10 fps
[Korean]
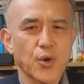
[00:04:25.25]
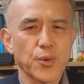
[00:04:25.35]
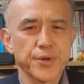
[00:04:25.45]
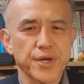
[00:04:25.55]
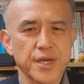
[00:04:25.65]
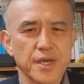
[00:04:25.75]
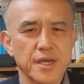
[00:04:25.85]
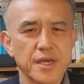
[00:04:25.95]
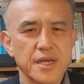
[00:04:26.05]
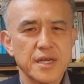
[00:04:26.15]
5명이
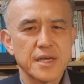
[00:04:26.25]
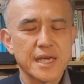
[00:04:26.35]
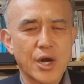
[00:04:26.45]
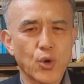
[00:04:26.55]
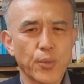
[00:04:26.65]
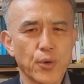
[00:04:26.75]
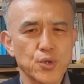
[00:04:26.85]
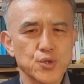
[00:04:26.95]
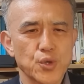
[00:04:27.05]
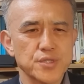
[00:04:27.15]

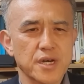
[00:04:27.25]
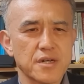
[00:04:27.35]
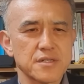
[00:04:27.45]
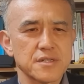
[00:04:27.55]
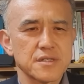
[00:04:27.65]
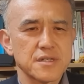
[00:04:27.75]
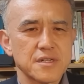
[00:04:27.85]
양호봉 총장을